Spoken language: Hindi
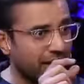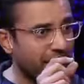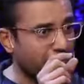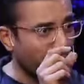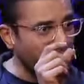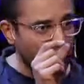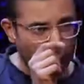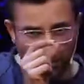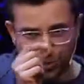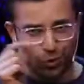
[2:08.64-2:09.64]
ये पॉइंट
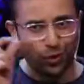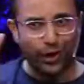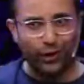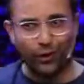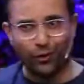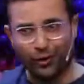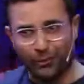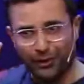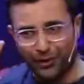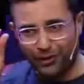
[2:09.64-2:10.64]
सुनने में छोटा लग रहा
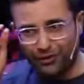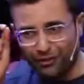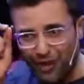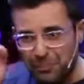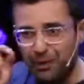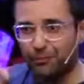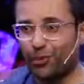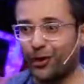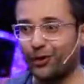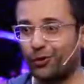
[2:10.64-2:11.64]
होगा बट इट इज अ वेरी बिग
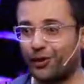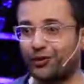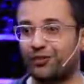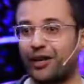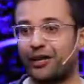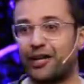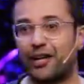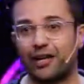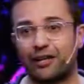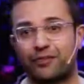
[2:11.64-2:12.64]
पॉइंट टू अंडरस्टैंड
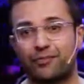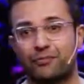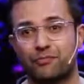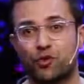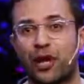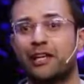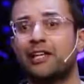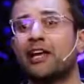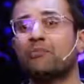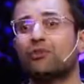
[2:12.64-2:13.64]
इन लाइफ जो
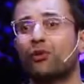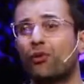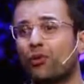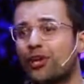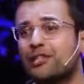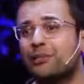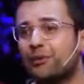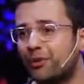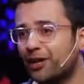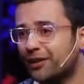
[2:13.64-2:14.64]
99 परसेंट लोगों को नहीं
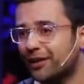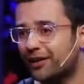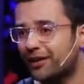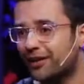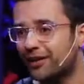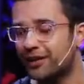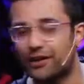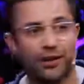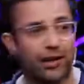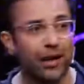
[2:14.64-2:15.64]
समझ में आता है
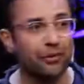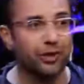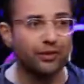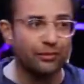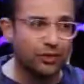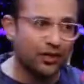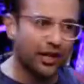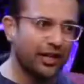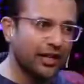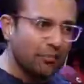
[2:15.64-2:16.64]
हम क्या
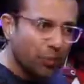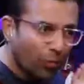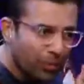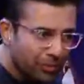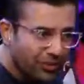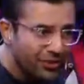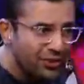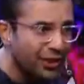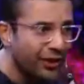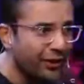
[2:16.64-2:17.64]
समझते हैं कि हम प्रॉब्लम्स में
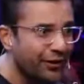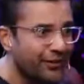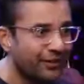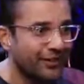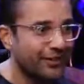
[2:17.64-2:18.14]
फंस गए हैं